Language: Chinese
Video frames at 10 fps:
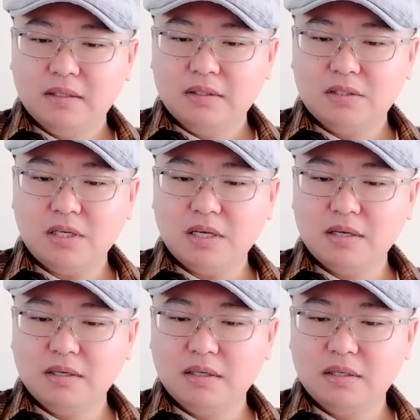那这
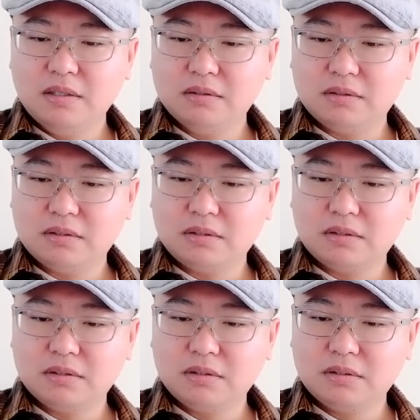个
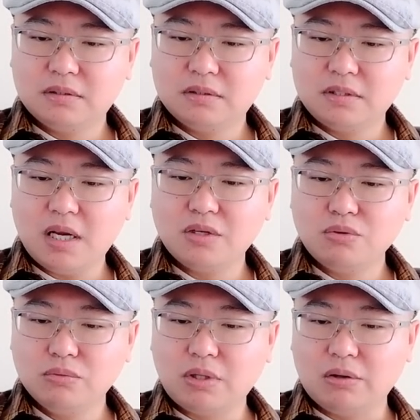战
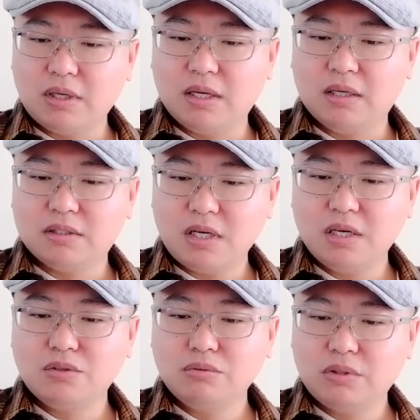术导弹啊，
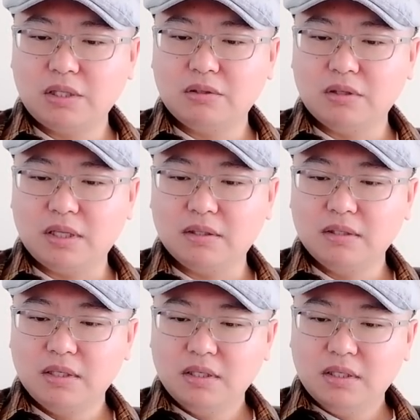战术弹道导弹，
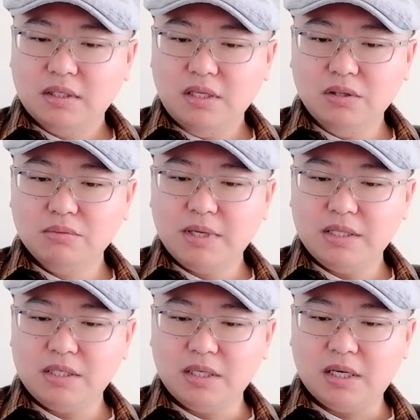印度媒
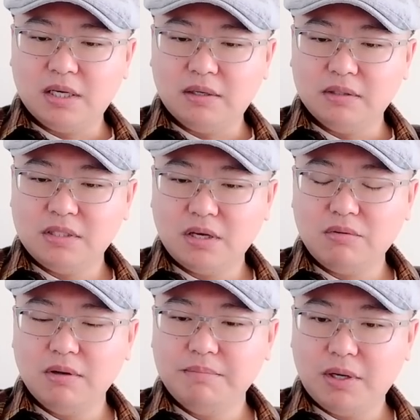体啊相
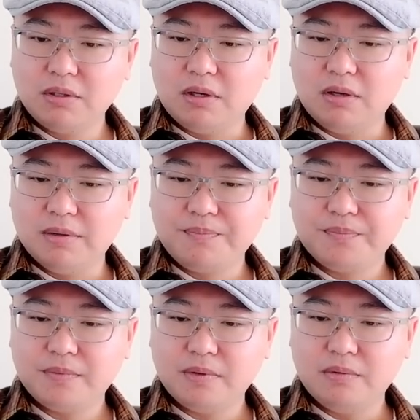关报道
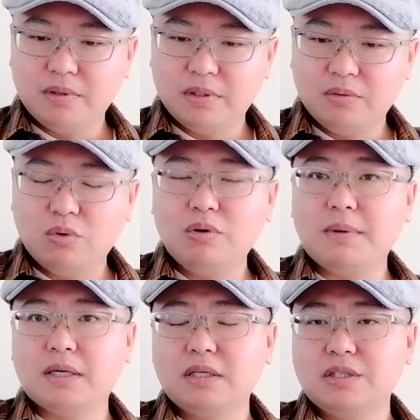啊，我会
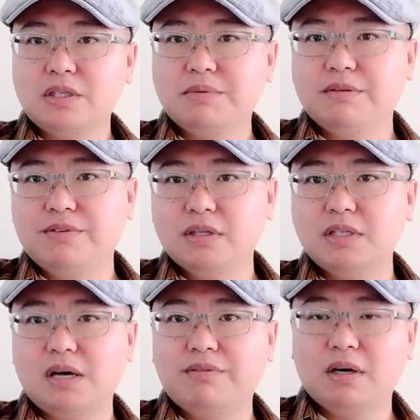把这个视频放
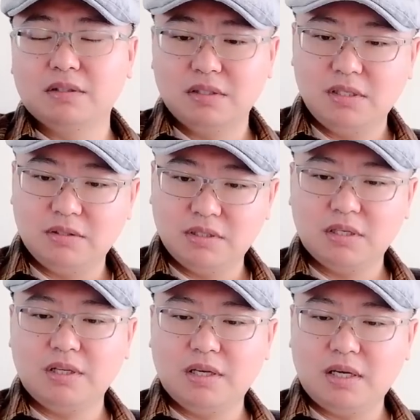下方啊，自己有
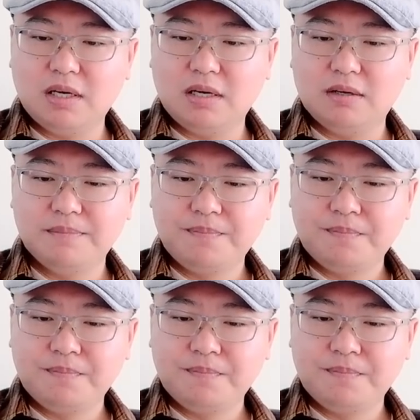可以看看。